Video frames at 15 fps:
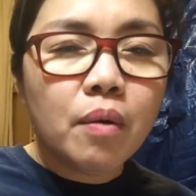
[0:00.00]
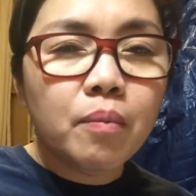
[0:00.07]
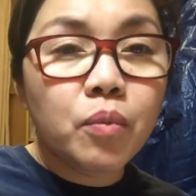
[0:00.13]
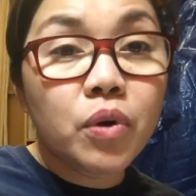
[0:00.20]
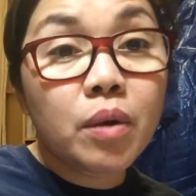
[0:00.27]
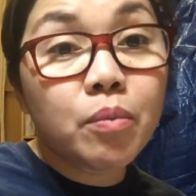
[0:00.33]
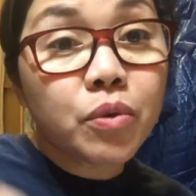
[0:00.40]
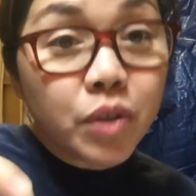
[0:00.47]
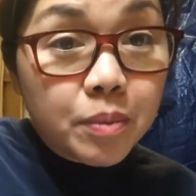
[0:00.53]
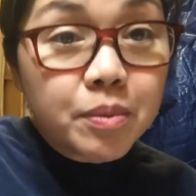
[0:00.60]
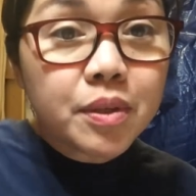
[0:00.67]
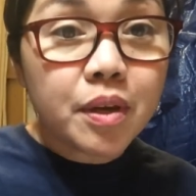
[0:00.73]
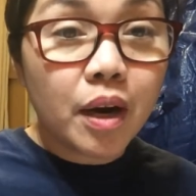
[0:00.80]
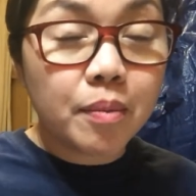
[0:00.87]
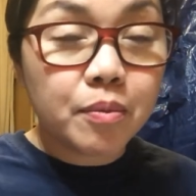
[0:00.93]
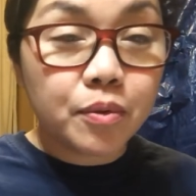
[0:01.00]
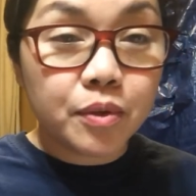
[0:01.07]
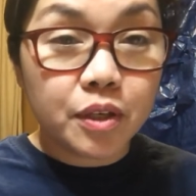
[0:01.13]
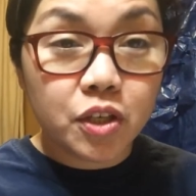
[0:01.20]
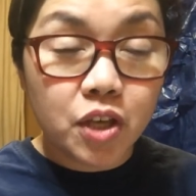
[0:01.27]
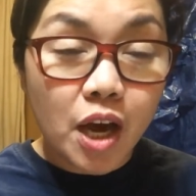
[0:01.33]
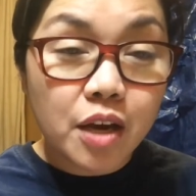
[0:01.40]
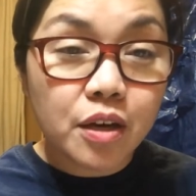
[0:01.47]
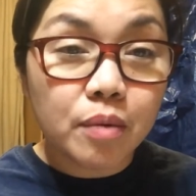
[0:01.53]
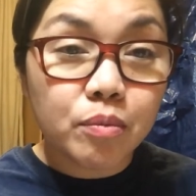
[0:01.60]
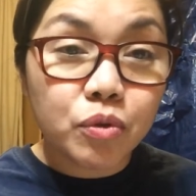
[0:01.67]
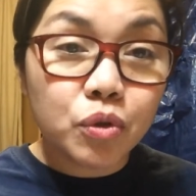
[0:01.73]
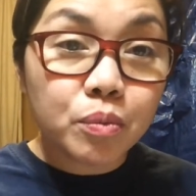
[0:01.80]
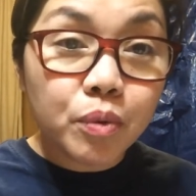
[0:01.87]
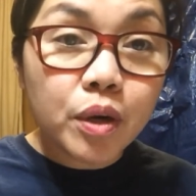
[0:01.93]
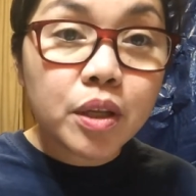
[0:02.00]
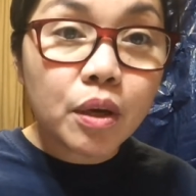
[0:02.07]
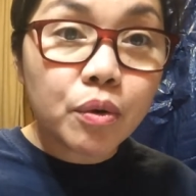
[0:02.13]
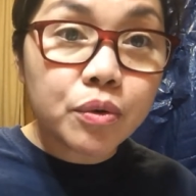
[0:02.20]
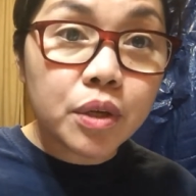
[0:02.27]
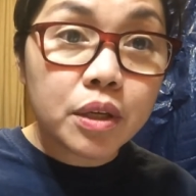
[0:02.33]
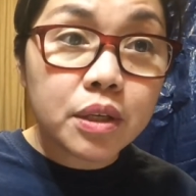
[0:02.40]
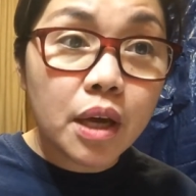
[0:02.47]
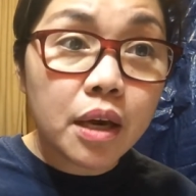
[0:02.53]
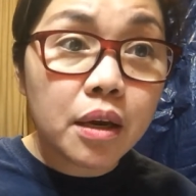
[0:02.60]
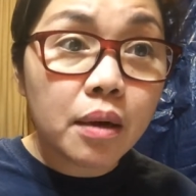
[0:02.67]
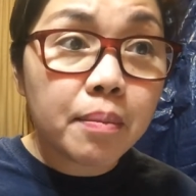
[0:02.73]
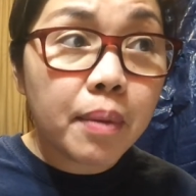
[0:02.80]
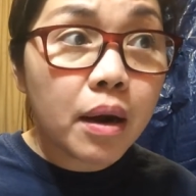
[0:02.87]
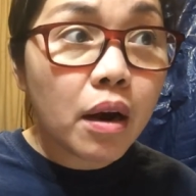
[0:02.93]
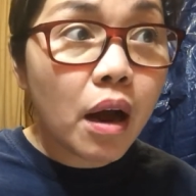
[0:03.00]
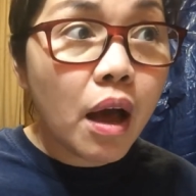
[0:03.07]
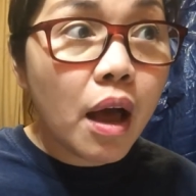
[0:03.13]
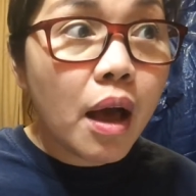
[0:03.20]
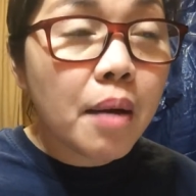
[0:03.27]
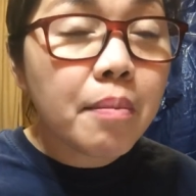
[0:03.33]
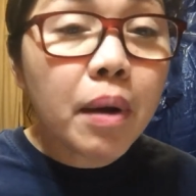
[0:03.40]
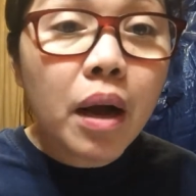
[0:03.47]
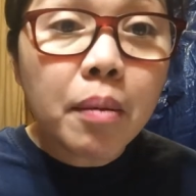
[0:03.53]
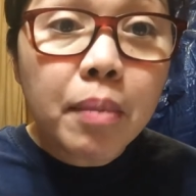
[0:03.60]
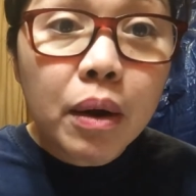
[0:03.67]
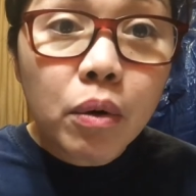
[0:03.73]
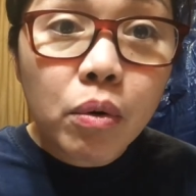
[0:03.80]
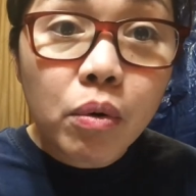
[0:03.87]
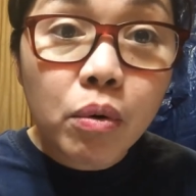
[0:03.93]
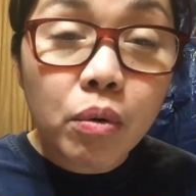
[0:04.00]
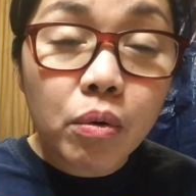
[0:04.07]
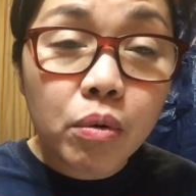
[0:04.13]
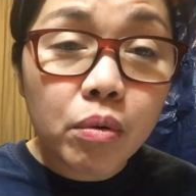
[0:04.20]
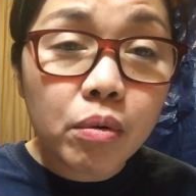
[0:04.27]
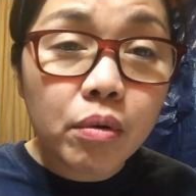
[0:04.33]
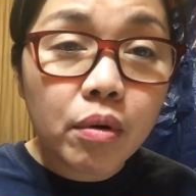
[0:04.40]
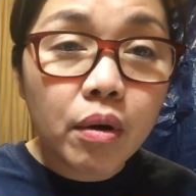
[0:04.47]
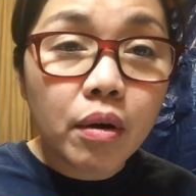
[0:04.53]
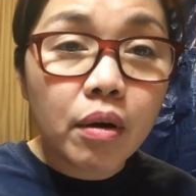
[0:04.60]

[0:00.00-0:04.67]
munang mo subscribe ko sa channel mo support ako sa channel para makabalo ko kung